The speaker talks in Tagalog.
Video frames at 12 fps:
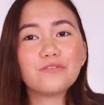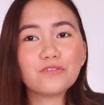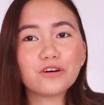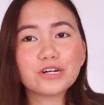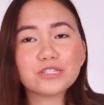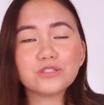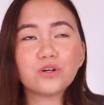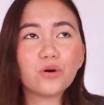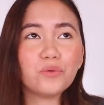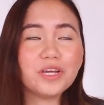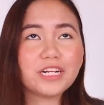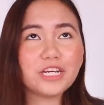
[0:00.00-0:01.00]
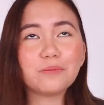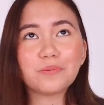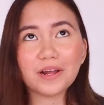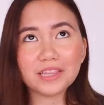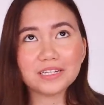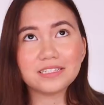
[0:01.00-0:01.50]
of course, knowing na yung
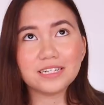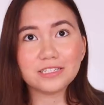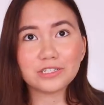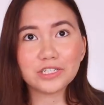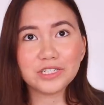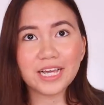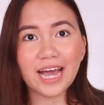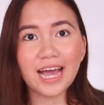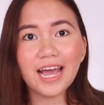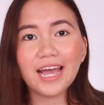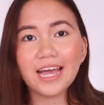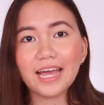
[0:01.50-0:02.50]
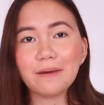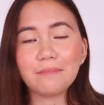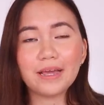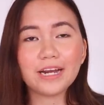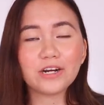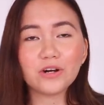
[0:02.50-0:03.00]
predecessor niya, eh
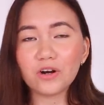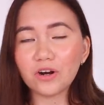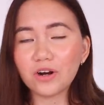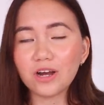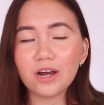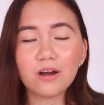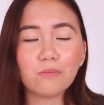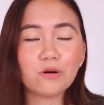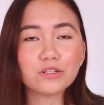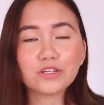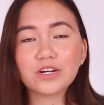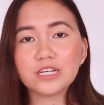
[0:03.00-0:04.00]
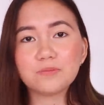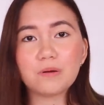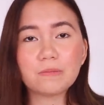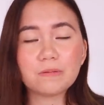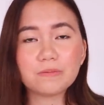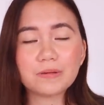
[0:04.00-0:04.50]
merong motorized
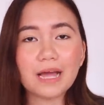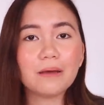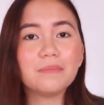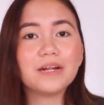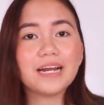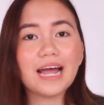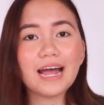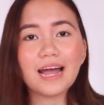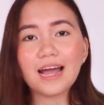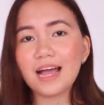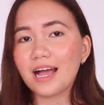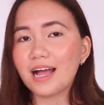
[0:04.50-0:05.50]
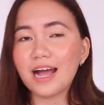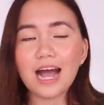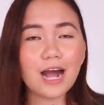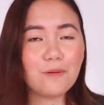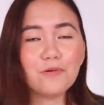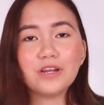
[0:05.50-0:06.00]
pop-up camera,
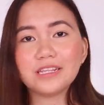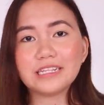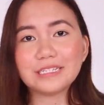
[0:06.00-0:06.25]
AMOLED